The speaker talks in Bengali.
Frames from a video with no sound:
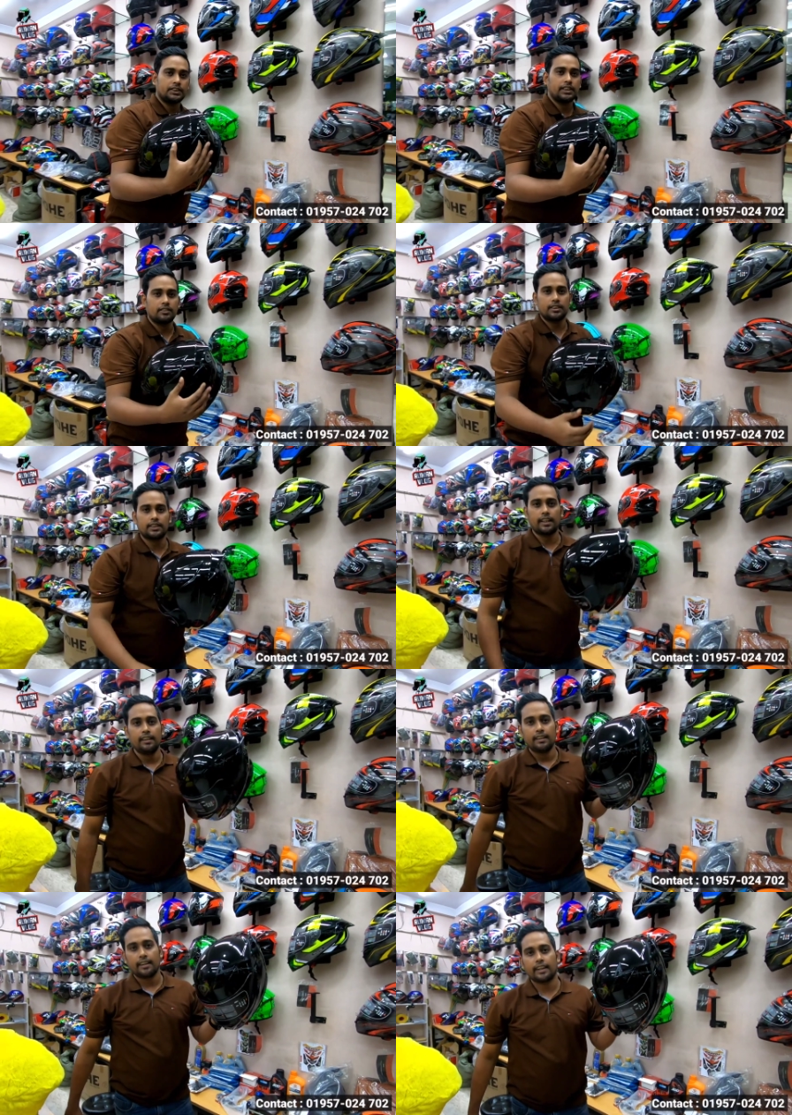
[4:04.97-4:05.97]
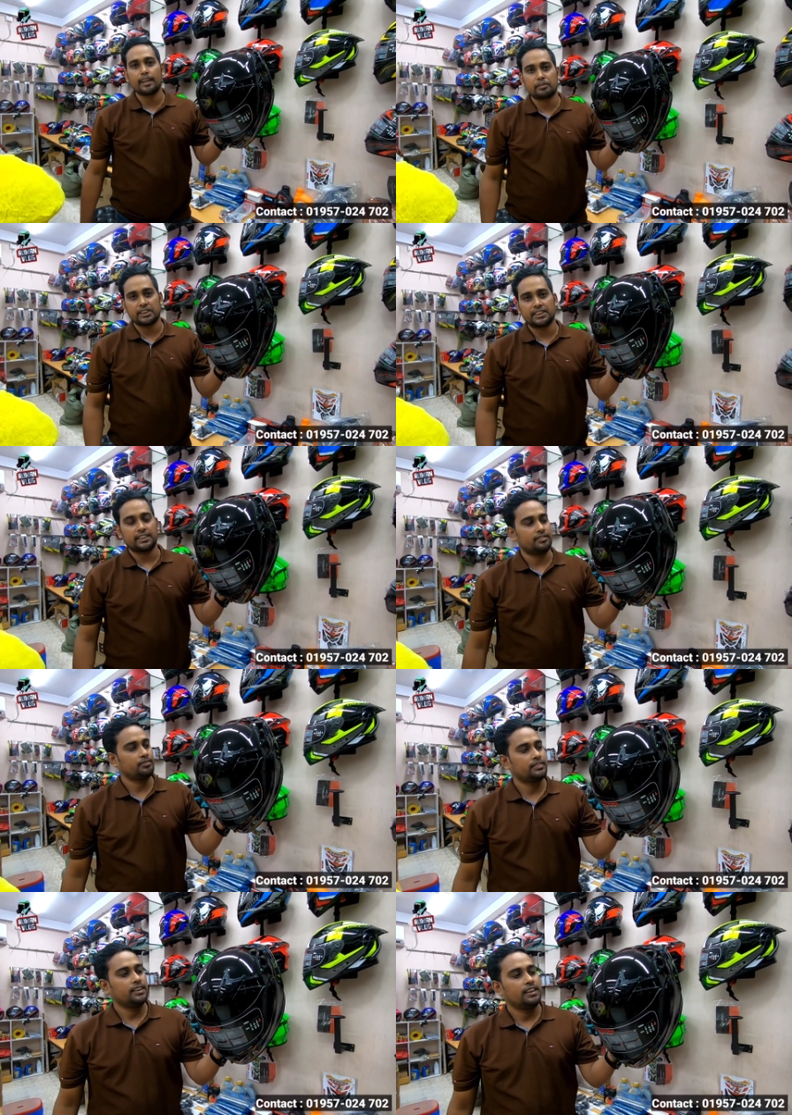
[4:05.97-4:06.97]
সেটা হইতেছে গেম চেঞ্জার
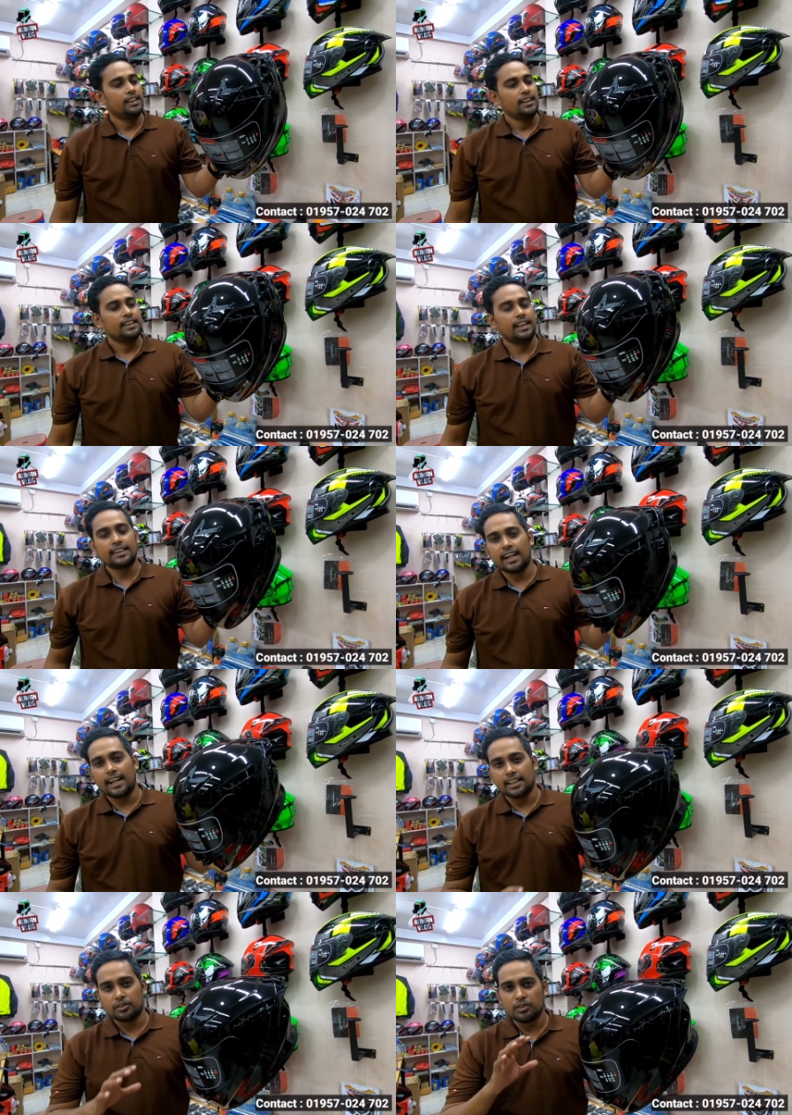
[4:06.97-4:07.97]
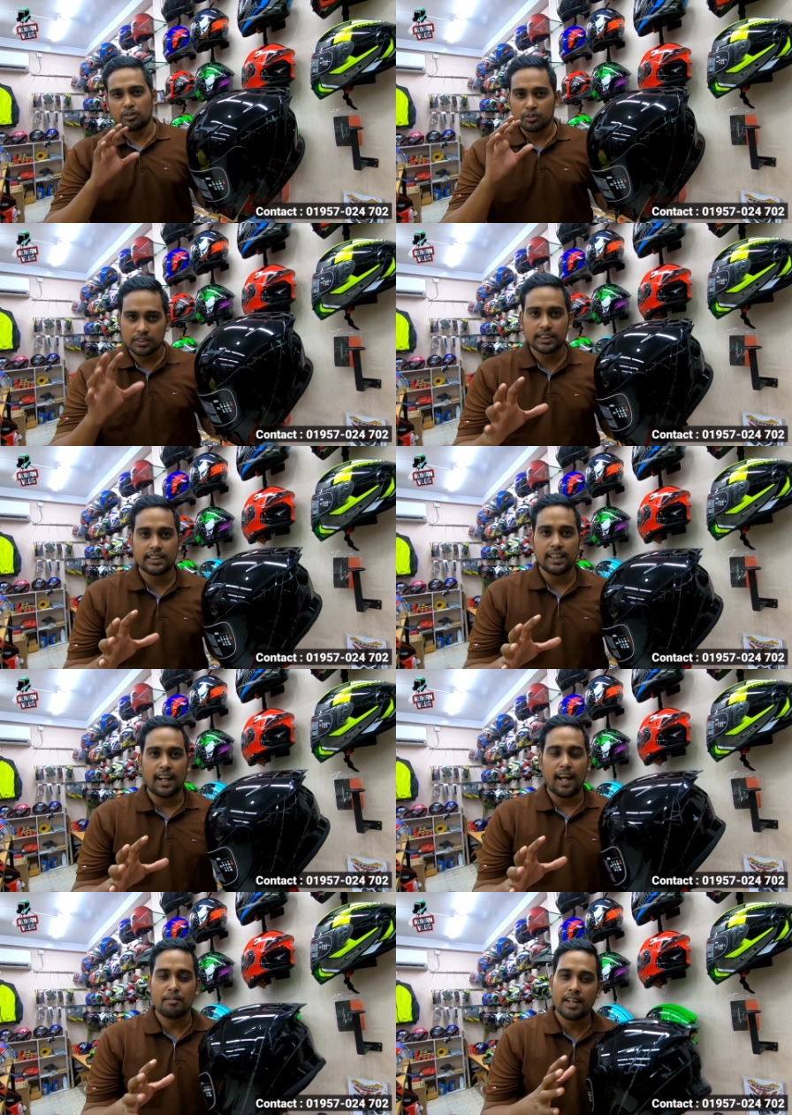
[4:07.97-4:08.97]
এটা এত খুঁজতেছেন
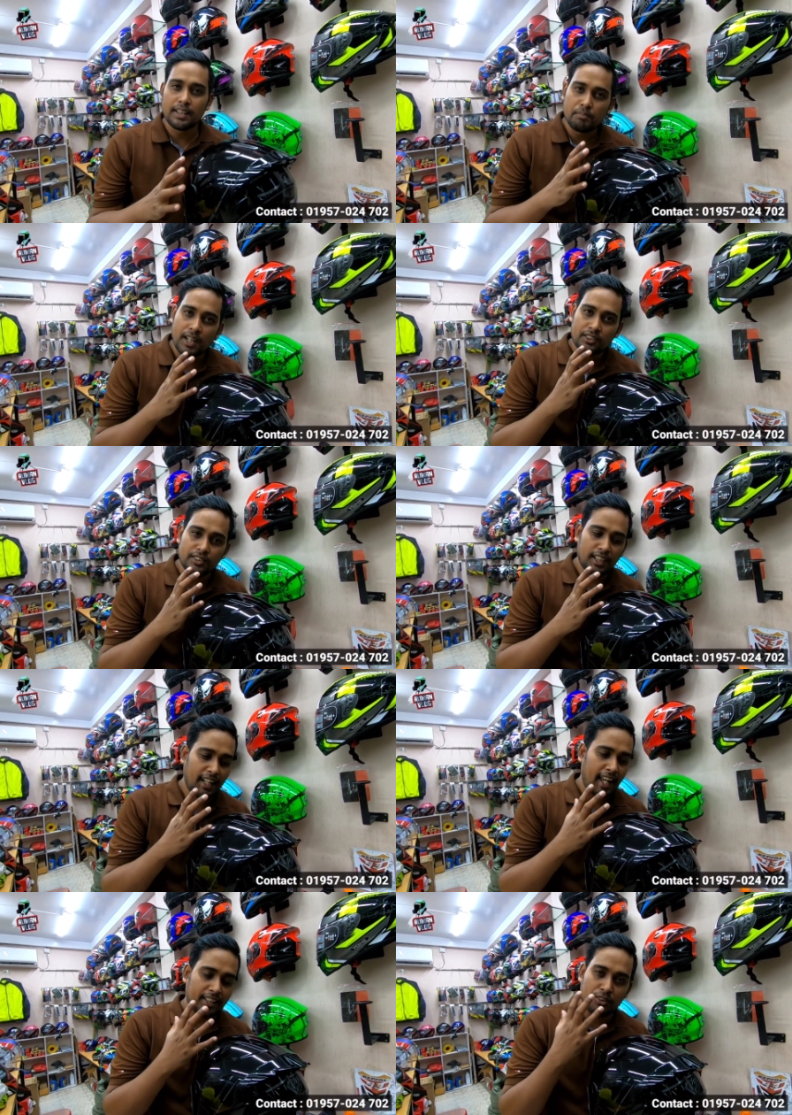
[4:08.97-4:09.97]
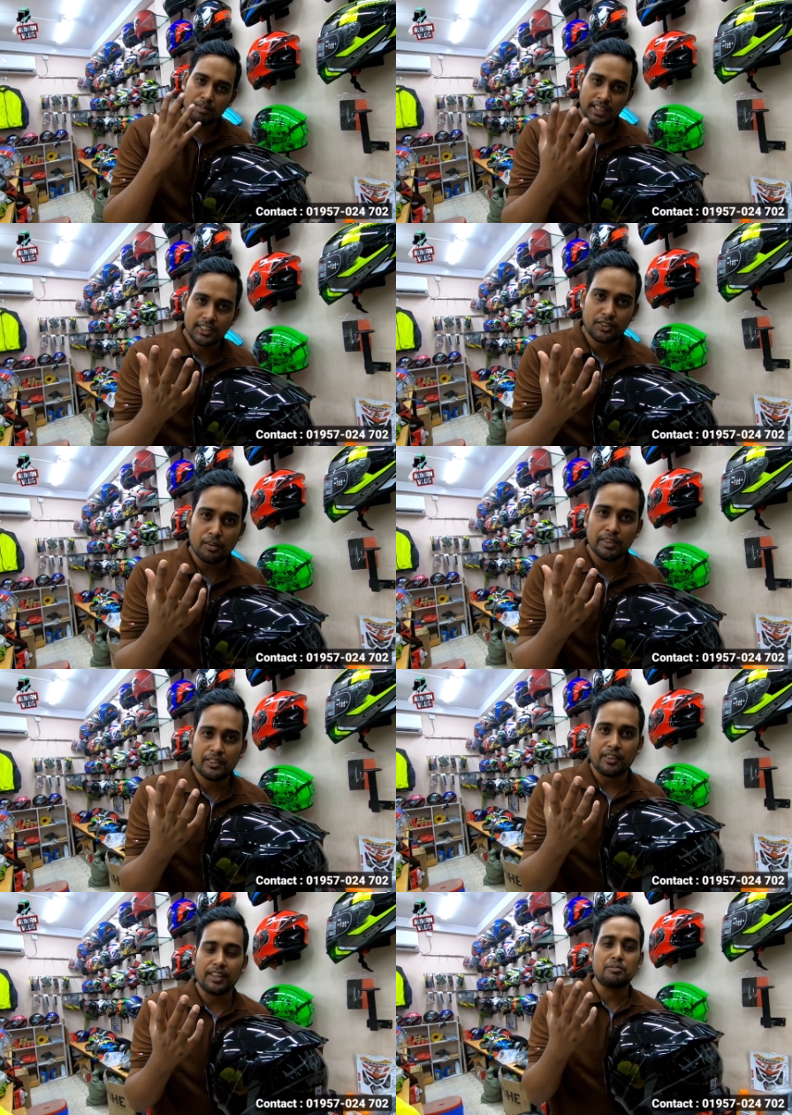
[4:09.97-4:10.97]
আমাকে পার্সোনালি এত মেসেজ
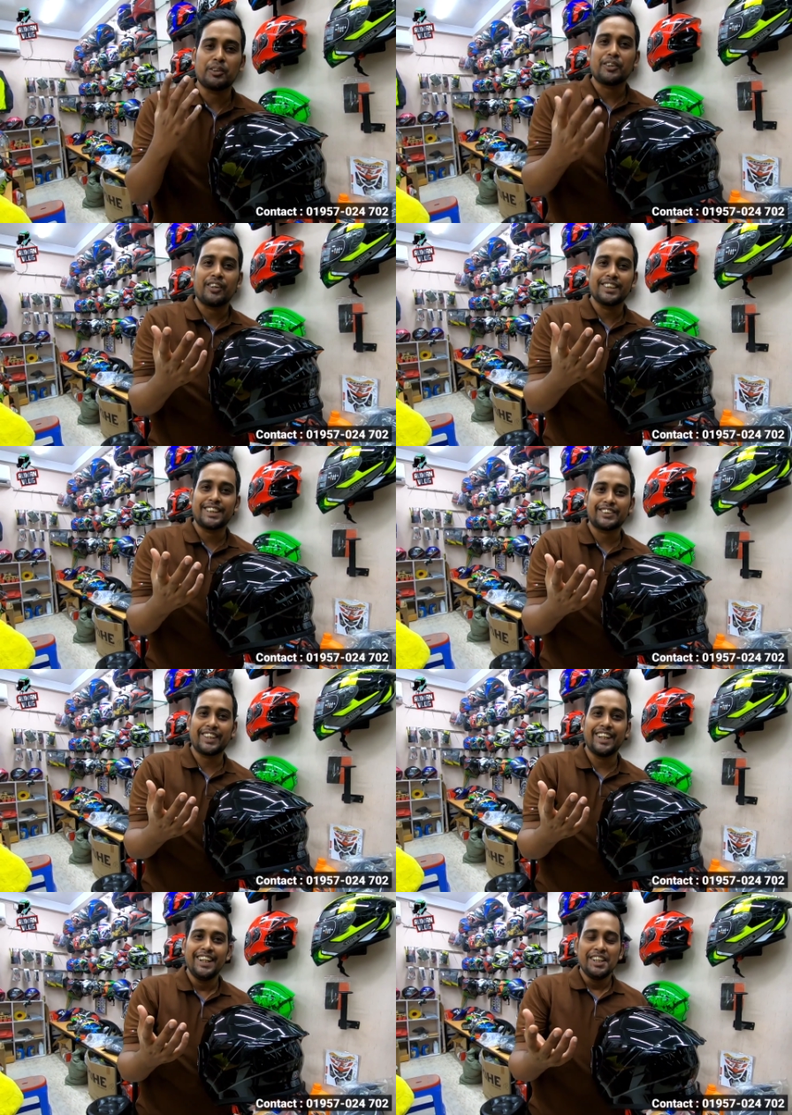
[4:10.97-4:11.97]
কমেন্ট করেন মনে করেন যে আসলে